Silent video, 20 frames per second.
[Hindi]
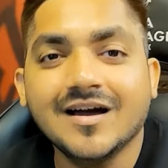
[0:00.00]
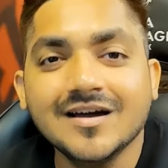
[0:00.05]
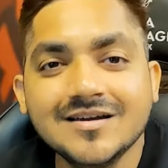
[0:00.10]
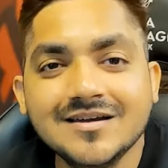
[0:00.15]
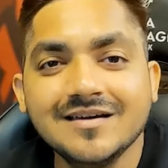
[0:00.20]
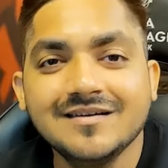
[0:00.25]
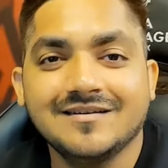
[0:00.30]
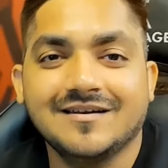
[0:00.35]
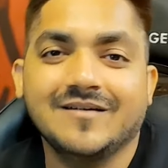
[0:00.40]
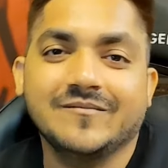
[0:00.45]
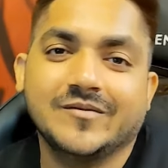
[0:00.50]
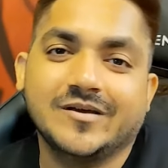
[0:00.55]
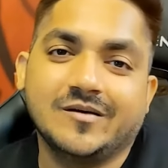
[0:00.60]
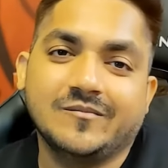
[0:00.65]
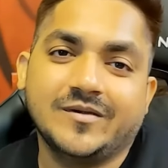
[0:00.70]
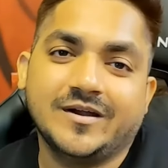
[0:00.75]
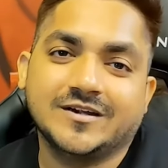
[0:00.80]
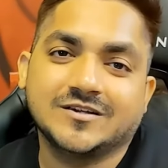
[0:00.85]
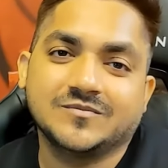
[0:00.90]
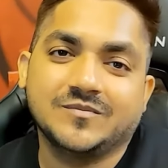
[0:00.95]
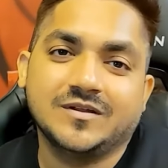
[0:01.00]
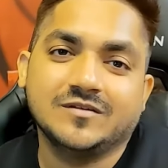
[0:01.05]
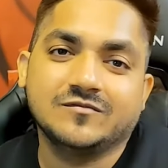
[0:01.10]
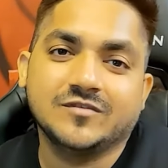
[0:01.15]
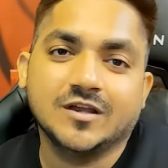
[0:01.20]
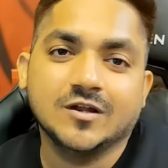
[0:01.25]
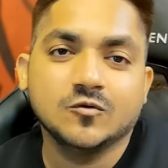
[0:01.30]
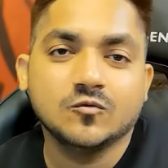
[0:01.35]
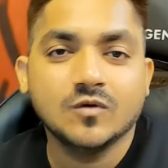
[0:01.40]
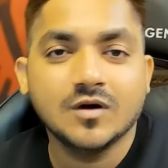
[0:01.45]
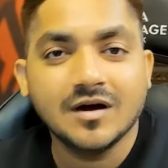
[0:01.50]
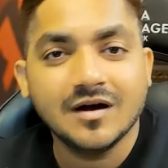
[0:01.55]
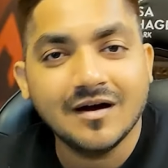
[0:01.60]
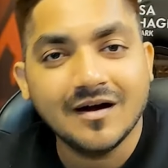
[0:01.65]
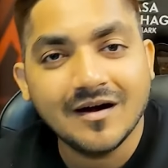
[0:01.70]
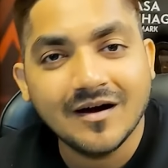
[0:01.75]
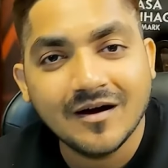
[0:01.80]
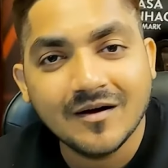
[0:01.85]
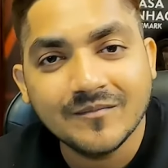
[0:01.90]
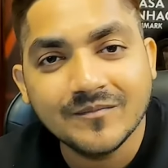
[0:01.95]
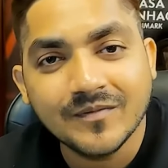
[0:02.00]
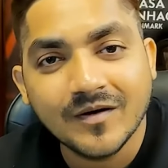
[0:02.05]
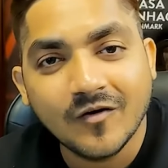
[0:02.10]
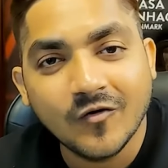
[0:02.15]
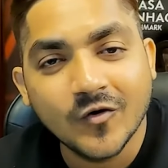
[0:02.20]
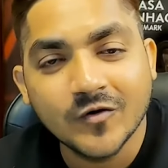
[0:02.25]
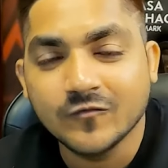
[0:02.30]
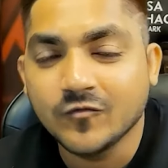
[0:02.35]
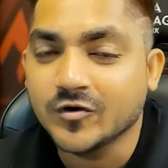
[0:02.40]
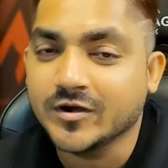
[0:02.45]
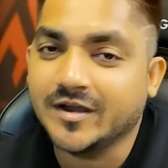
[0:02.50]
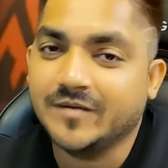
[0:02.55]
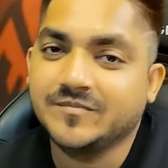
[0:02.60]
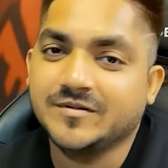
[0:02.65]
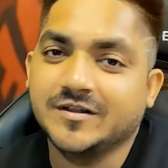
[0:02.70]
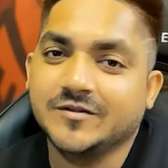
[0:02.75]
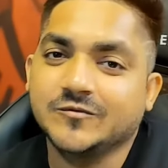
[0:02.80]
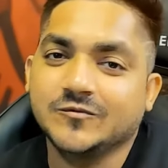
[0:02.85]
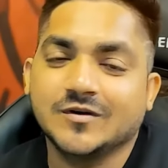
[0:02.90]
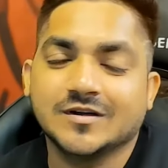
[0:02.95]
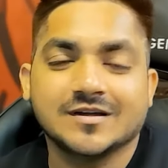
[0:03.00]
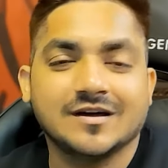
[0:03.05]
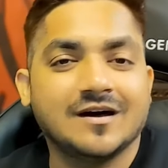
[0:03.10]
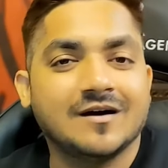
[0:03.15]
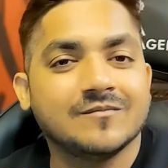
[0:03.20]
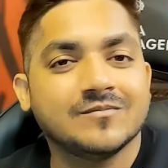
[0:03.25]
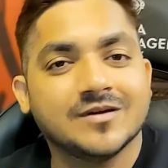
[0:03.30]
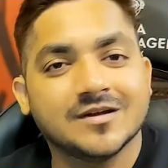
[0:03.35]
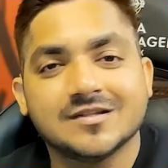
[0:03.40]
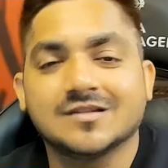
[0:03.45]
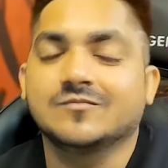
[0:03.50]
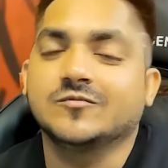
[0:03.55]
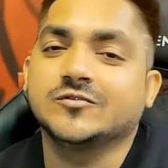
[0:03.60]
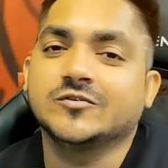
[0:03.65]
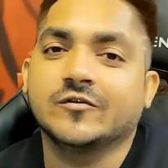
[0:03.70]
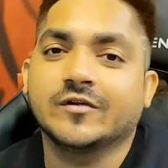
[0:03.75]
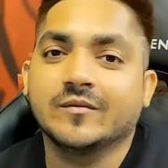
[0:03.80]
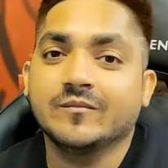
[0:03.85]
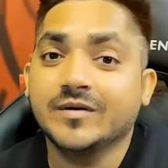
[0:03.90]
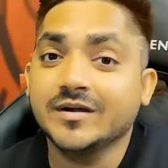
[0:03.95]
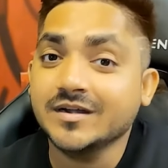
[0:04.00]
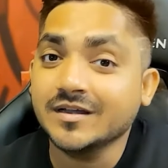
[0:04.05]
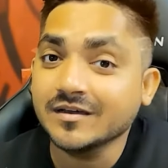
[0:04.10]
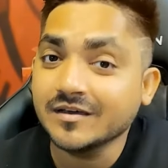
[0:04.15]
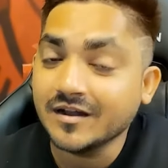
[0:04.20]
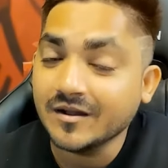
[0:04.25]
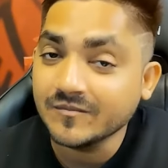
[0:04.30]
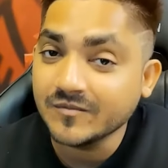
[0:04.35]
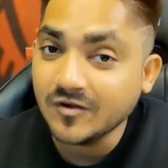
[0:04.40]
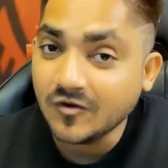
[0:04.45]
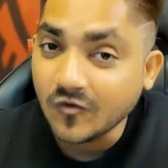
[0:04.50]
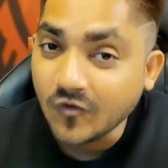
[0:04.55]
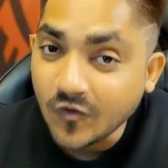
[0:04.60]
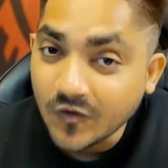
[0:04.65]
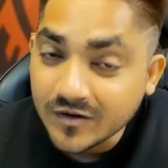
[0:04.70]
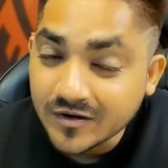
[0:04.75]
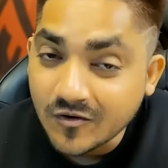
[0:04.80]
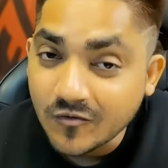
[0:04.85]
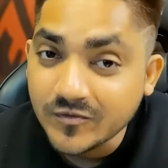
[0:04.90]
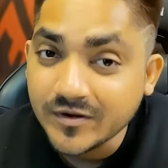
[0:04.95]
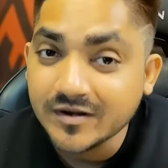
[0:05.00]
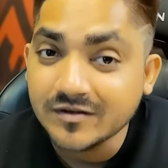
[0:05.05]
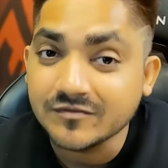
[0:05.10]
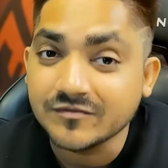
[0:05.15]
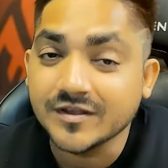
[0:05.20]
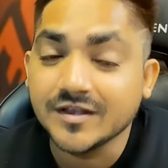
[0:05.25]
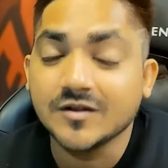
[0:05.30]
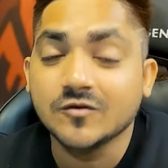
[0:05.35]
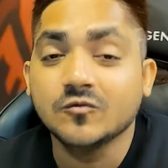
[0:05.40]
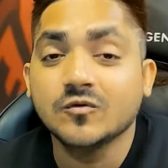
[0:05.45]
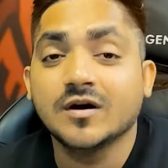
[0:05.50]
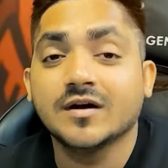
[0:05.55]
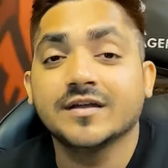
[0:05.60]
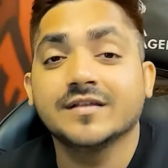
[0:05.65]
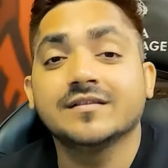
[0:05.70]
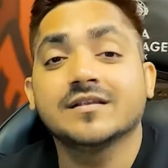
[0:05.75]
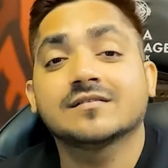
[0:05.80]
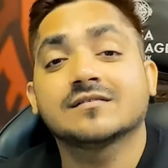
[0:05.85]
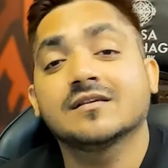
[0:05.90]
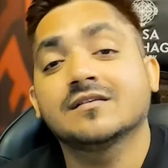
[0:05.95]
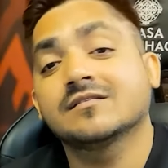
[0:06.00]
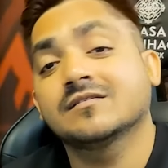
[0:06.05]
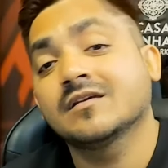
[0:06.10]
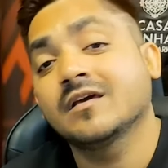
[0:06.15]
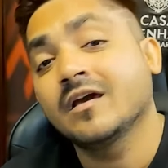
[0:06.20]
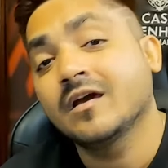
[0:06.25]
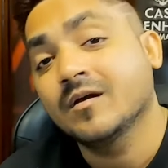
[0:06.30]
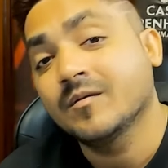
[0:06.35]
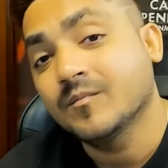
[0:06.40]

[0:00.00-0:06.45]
अगर आपका बैट्समैन फेल हुआ आप और वो कैप्टन हुआ आप खत्म हो जाओगे बट अगर आपका ऑलराउंडर फेल हुआ इन द सेंस